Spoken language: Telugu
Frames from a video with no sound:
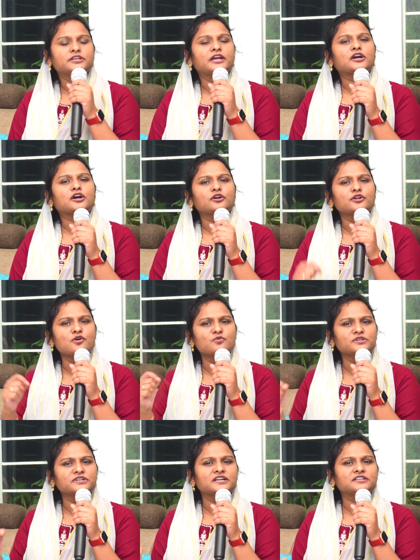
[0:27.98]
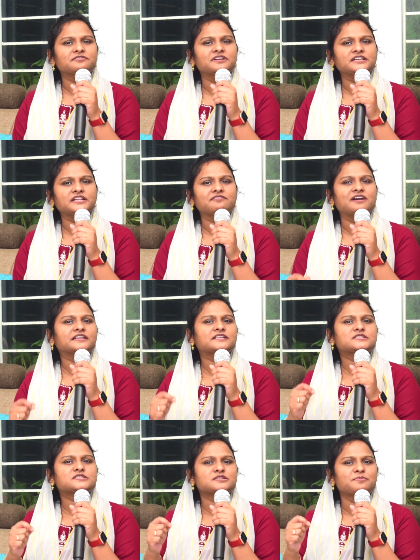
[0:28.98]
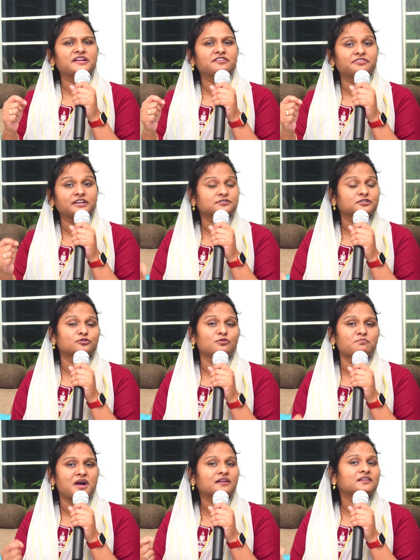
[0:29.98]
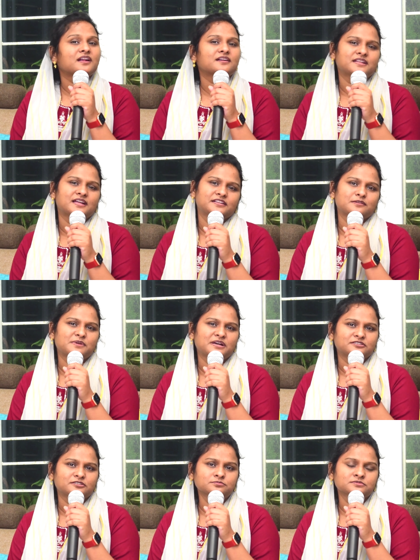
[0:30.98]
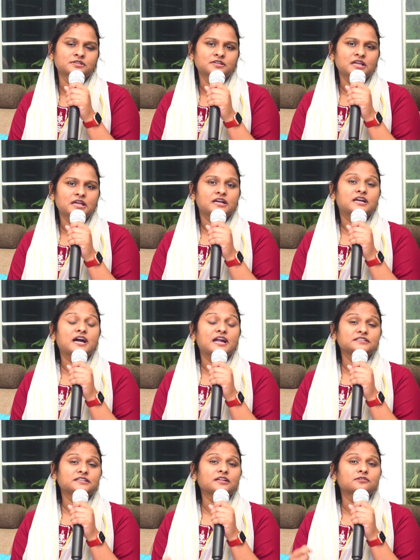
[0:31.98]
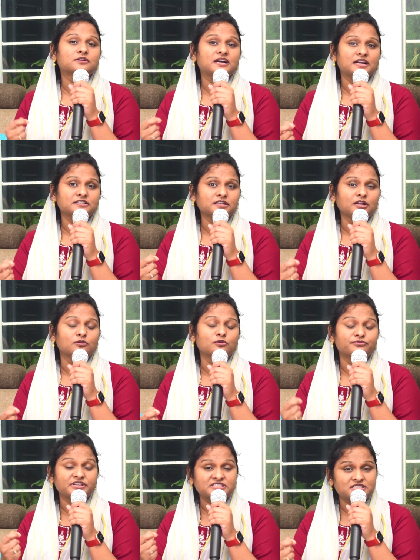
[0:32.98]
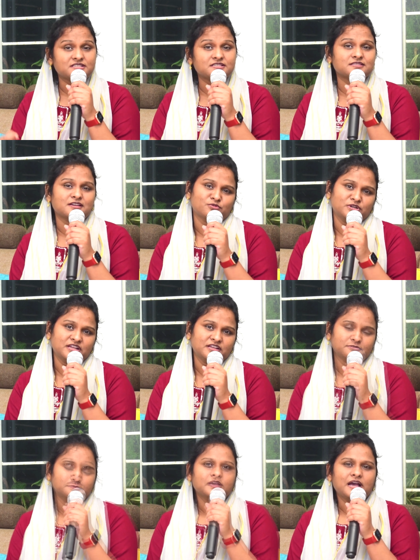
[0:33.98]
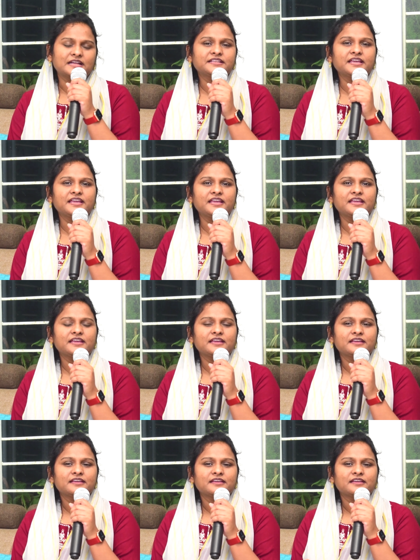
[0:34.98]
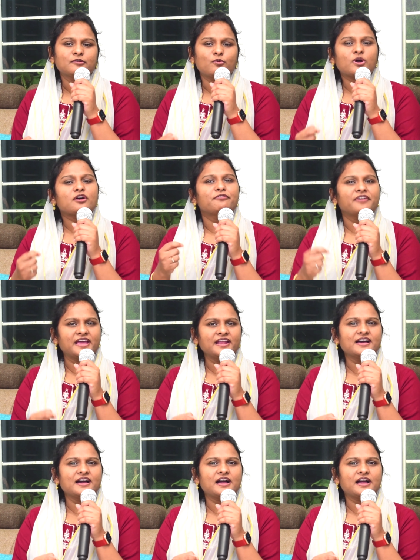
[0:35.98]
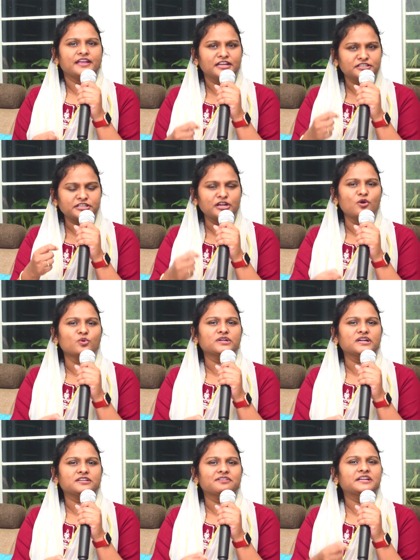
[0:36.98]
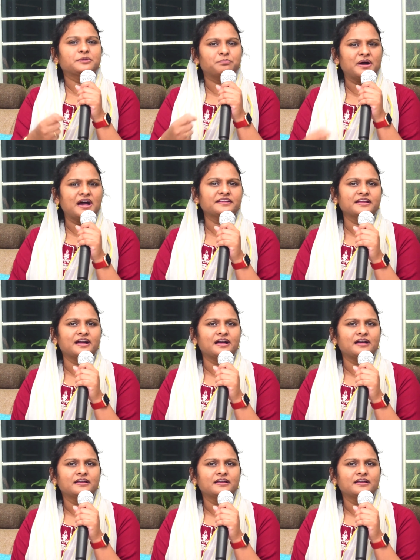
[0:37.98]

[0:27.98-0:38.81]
ఎక్కడో ఉన్నటువంటి వారికి ఇష్టమైన వ్యక్తితో మాట్లాడడానికి మాత్రం గంటలు గంటలు వెచ్చిస్తూ ఉన్నారు అది ఒకవేళ ఇంటిలో ఉన్నటువంటి భార్య